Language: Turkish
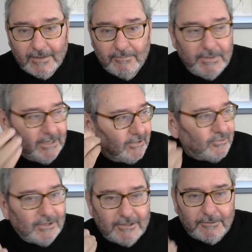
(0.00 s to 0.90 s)
Biri
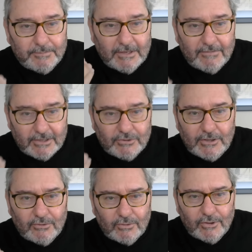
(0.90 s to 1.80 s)
çıkıp da
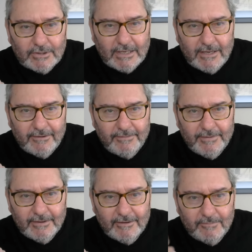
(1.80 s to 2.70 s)
Washington'da
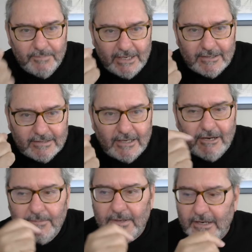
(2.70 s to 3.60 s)
bir
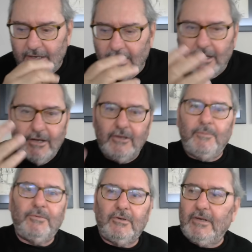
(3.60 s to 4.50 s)
kere bile ya
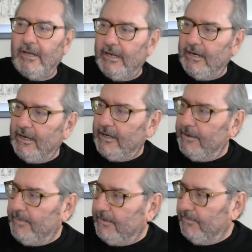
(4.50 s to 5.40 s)
ayıptır ya
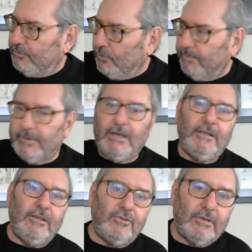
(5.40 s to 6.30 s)
el
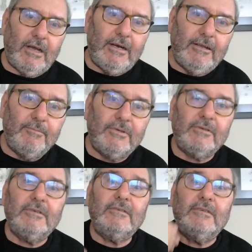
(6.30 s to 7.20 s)
toprağını işgal
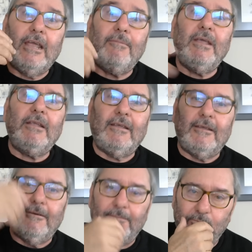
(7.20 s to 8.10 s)
etmişsiniz
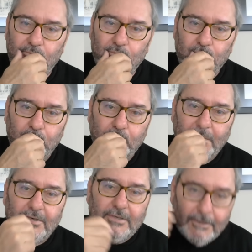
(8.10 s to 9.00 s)
demedi.
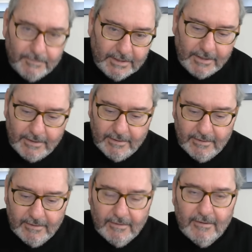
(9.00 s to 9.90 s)
Şimdi
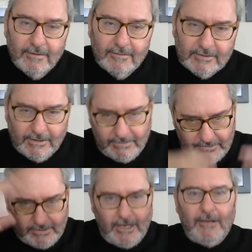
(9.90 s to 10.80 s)

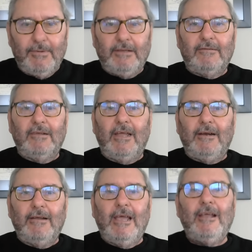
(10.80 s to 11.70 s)
savaşı
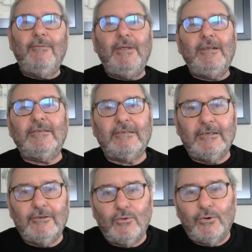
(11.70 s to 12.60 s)
kaybettiler.
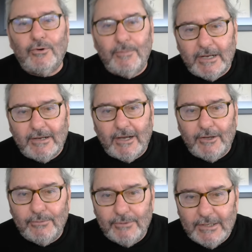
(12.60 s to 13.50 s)
Ermenistan'ı koruma
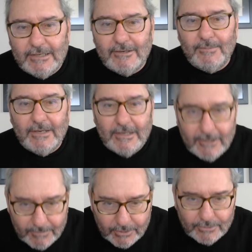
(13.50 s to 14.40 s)
kanunu
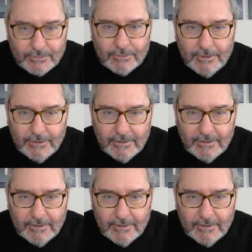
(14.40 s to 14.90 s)
2023.